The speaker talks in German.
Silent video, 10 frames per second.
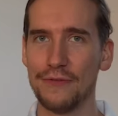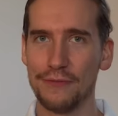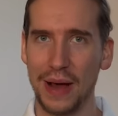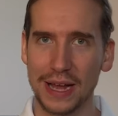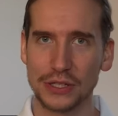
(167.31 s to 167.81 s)

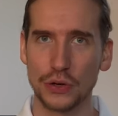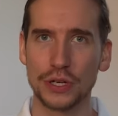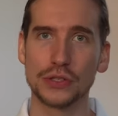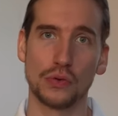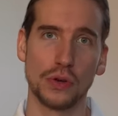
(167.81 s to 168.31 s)
machen
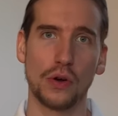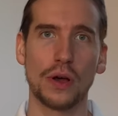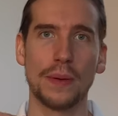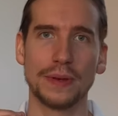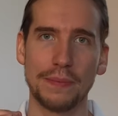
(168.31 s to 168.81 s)
solltest und auch
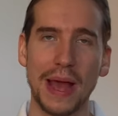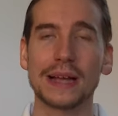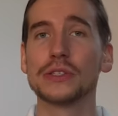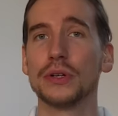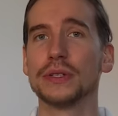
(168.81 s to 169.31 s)
dir
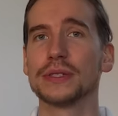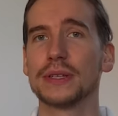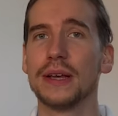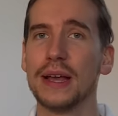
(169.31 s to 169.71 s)
merken solltest.